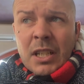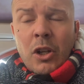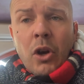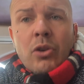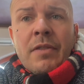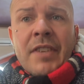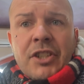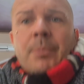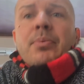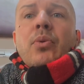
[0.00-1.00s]
Lollo
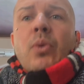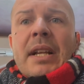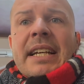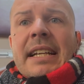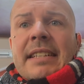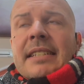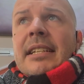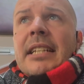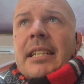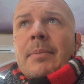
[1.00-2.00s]
invece più le
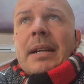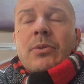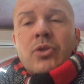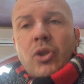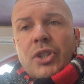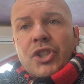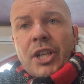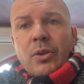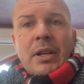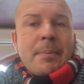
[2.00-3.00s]
caratteristiche di Ibra, non sto
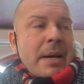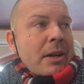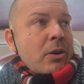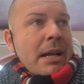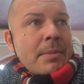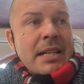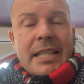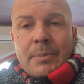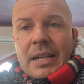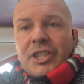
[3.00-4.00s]
dicendo che è paragonabile a
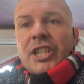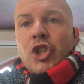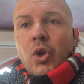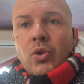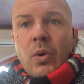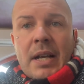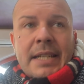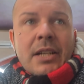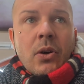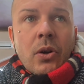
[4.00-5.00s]
Ibra, ha 18
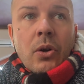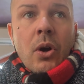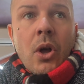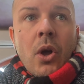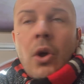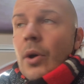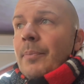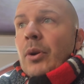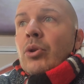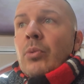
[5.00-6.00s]
anni Lollo,
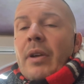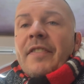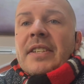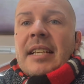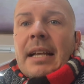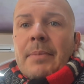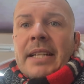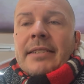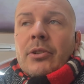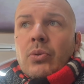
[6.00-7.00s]
però comunque
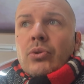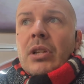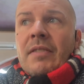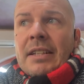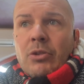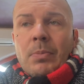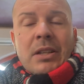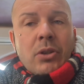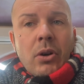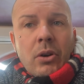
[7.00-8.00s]
fisicamente tutto davanti a un
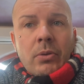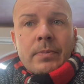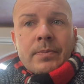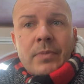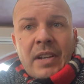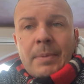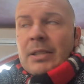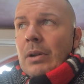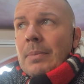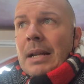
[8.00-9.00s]
bel toro,
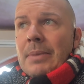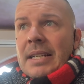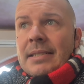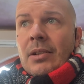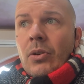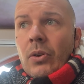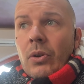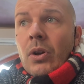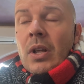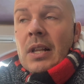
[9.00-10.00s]
veramente una bella bestia Lollo.